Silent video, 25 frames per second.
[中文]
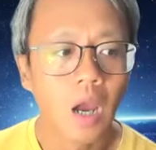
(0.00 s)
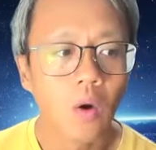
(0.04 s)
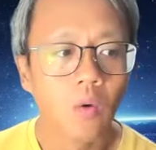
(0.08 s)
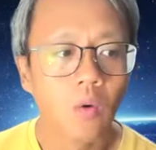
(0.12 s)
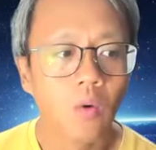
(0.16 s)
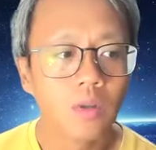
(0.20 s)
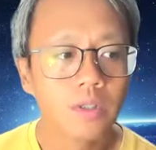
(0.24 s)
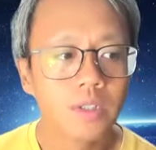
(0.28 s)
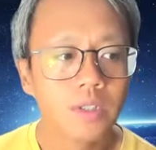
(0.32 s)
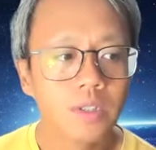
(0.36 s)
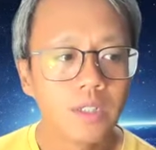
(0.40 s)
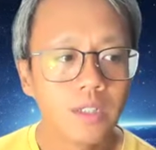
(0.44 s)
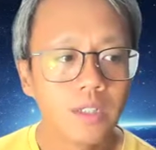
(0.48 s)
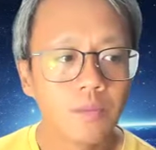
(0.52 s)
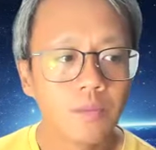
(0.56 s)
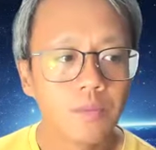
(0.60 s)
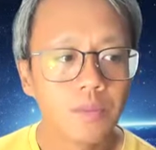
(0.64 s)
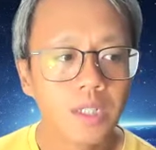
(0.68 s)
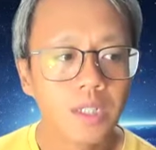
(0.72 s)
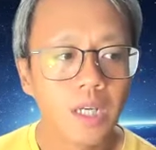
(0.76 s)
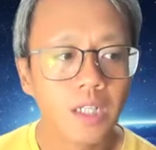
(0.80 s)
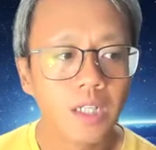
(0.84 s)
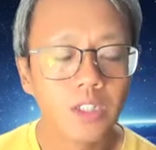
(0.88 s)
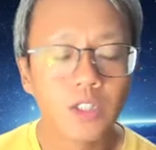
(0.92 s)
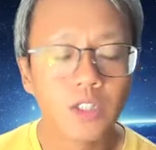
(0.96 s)
我心里不
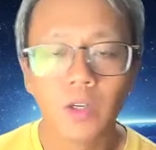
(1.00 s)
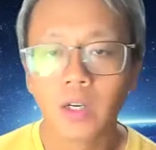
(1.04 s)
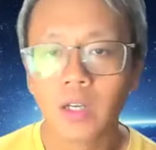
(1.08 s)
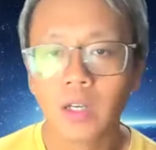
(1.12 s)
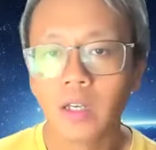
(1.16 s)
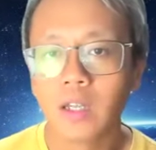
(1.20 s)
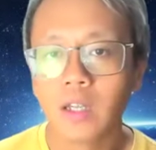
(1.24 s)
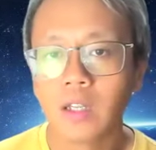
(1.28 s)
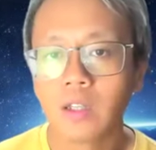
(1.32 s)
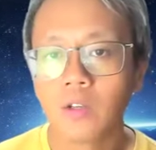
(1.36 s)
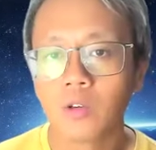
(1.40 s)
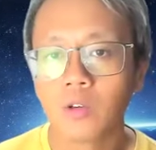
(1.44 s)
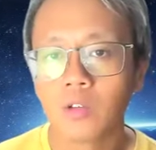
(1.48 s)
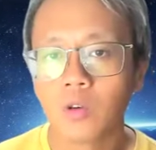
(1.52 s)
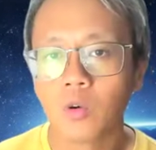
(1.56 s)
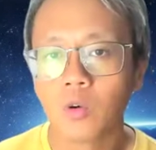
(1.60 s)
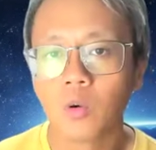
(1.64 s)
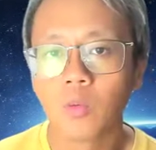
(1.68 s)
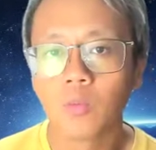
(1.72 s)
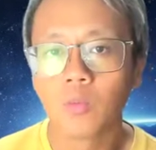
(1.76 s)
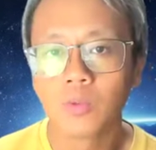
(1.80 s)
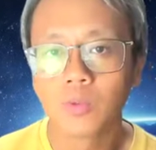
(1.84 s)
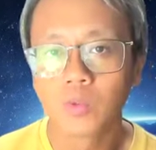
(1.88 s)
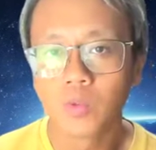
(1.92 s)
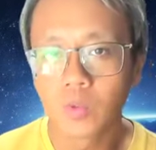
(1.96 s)
小心有一个念头，就我
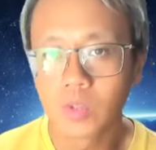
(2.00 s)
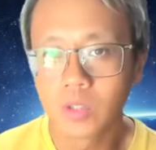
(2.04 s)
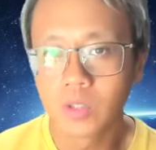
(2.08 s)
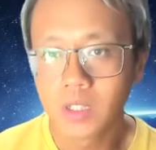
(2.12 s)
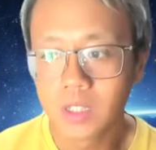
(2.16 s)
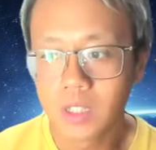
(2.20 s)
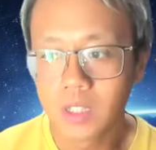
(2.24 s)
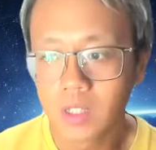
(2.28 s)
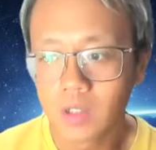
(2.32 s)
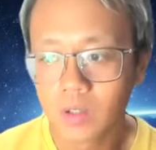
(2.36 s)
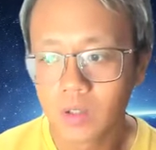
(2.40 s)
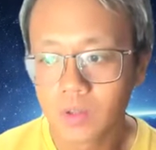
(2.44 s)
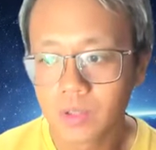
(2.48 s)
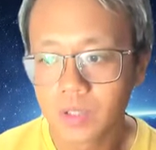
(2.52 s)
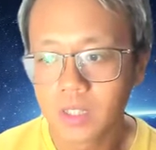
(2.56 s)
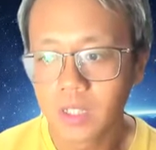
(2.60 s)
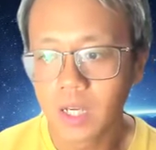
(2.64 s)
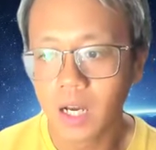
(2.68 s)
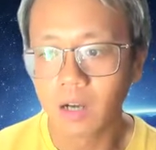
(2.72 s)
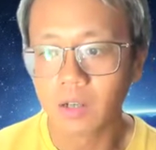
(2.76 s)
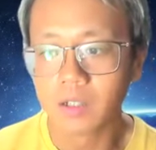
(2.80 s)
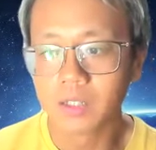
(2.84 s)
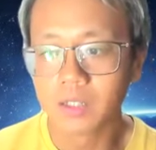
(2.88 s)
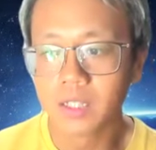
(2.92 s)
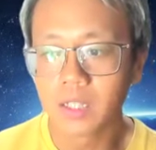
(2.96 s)
不做这些东西，
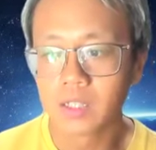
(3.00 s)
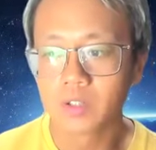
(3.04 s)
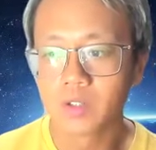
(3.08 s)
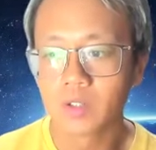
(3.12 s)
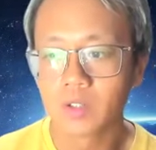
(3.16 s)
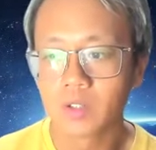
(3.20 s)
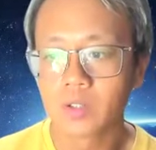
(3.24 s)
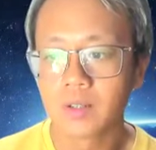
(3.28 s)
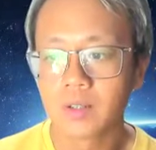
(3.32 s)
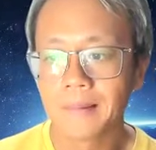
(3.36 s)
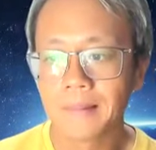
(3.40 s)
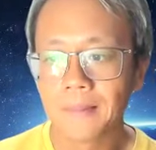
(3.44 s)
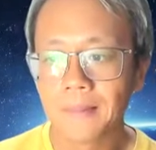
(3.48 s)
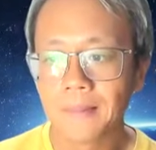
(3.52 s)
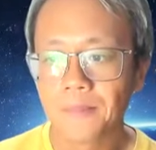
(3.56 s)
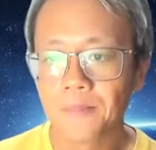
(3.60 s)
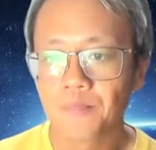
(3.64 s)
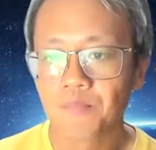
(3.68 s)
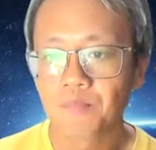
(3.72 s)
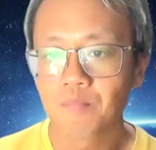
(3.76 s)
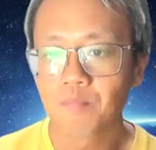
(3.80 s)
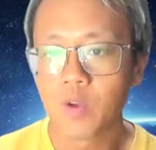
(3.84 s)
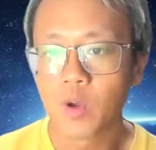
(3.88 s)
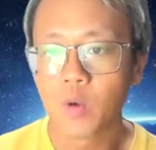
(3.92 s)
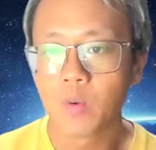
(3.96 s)
好像就
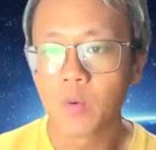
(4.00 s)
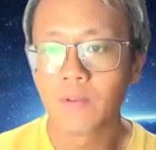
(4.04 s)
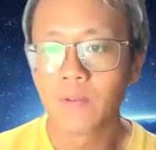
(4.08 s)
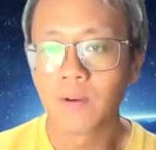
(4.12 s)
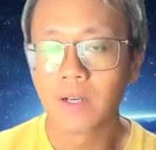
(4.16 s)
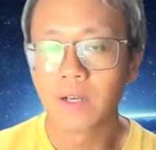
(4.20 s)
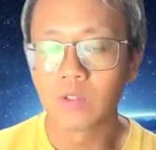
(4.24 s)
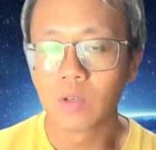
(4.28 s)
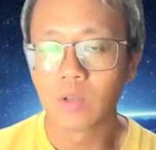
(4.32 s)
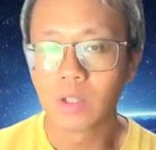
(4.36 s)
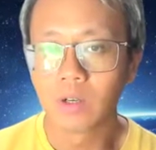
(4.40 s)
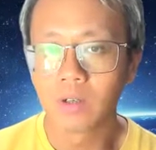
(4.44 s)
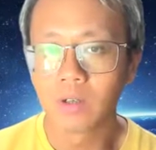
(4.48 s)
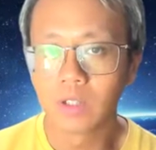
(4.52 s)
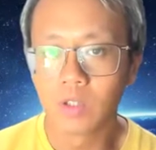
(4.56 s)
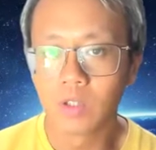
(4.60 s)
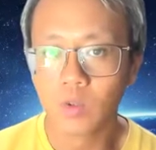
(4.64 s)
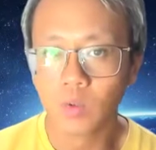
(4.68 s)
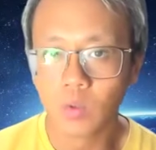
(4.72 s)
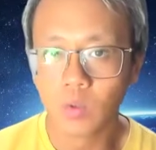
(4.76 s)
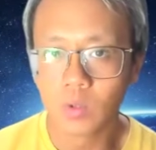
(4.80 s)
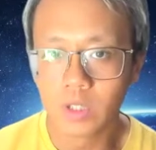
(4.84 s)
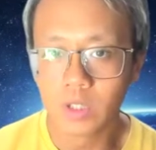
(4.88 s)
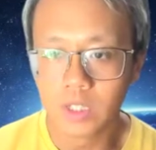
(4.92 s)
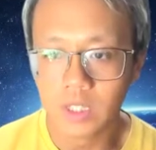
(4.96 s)
没有办法赚到更
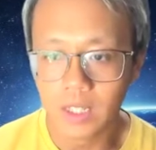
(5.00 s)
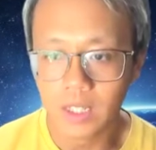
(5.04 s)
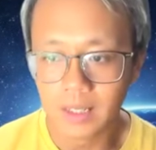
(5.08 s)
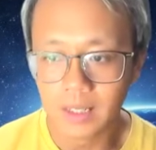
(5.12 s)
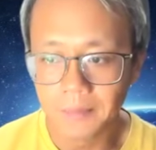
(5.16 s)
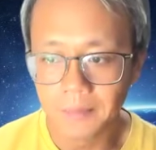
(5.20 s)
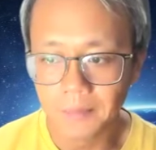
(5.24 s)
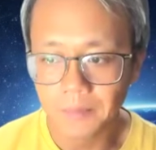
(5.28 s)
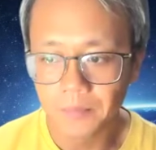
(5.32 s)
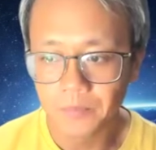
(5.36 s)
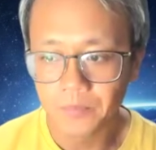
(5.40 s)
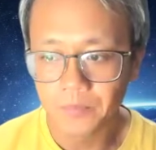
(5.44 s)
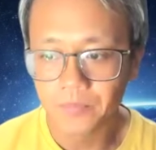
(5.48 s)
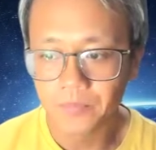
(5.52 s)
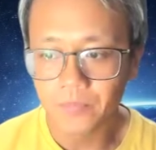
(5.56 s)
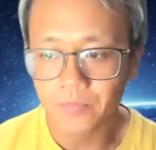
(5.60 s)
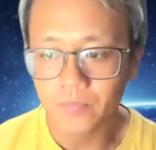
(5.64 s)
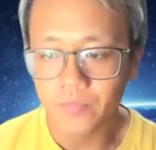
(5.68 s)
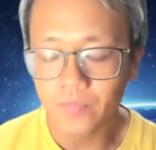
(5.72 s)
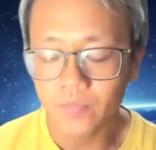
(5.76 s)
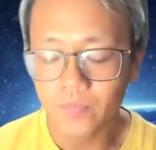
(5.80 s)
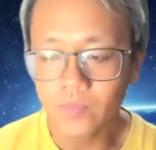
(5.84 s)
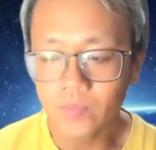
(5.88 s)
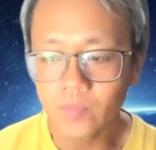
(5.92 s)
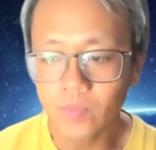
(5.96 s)
多的钱。
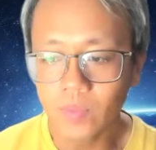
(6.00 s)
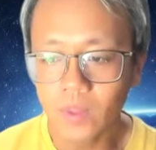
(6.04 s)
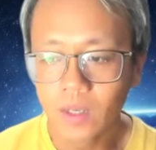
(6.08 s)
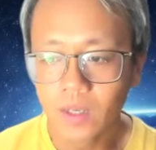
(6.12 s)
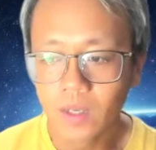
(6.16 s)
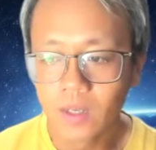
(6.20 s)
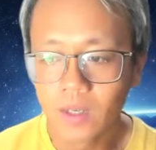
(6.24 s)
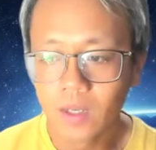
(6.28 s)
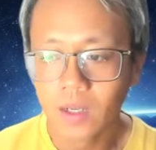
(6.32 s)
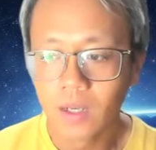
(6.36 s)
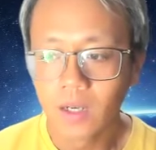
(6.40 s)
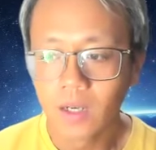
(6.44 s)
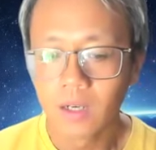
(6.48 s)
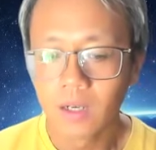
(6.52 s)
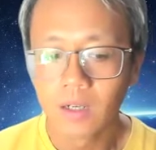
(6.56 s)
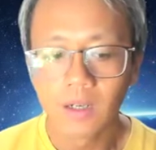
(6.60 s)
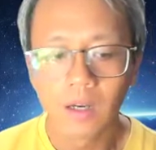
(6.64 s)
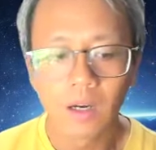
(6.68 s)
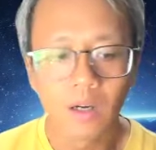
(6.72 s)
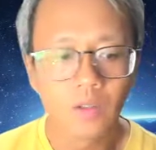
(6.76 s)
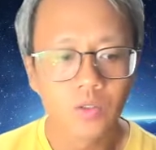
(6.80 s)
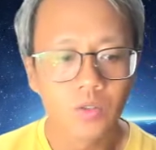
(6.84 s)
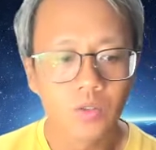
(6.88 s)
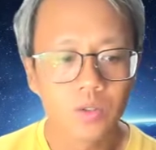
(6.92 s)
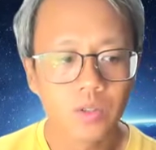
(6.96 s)
然
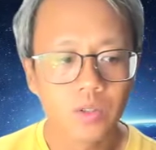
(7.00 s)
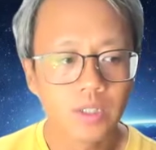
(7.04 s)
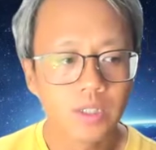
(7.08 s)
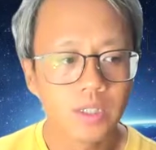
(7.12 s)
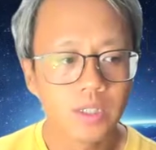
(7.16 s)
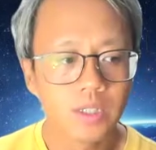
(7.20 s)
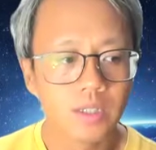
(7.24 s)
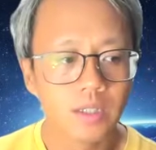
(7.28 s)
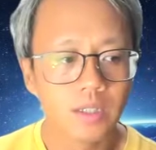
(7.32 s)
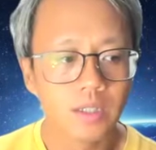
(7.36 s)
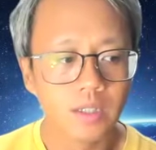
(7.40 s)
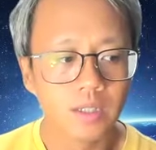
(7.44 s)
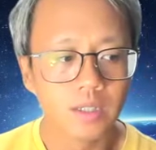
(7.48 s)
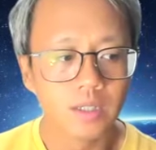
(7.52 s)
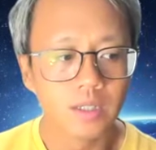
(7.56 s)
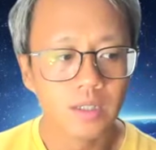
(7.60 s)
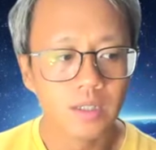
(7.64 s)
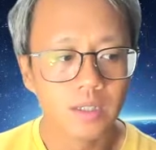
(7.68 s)
后，所以